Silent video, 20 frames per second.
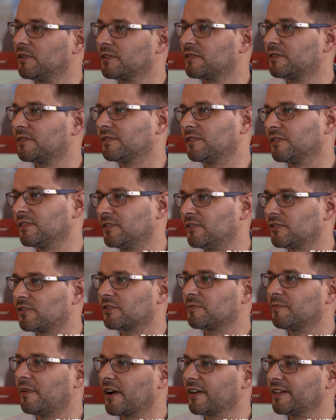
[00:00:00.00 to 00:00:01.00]
wird, äh, ist
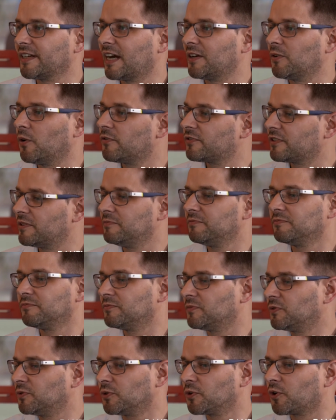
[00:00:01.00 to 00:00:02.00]
es marginal oft im
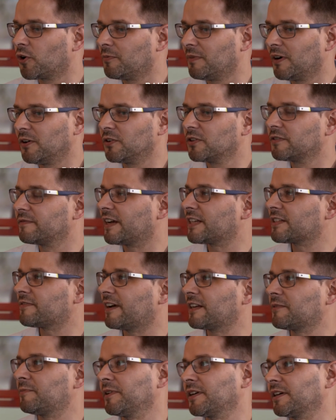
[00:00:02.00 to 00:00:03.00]
0, irgendwas
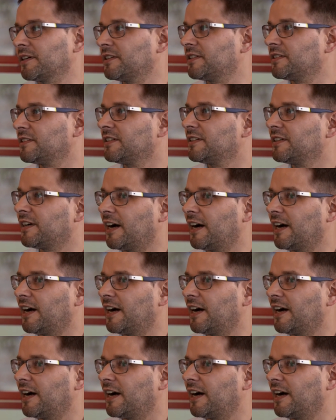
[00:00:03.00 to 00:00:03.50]
Wattbereich.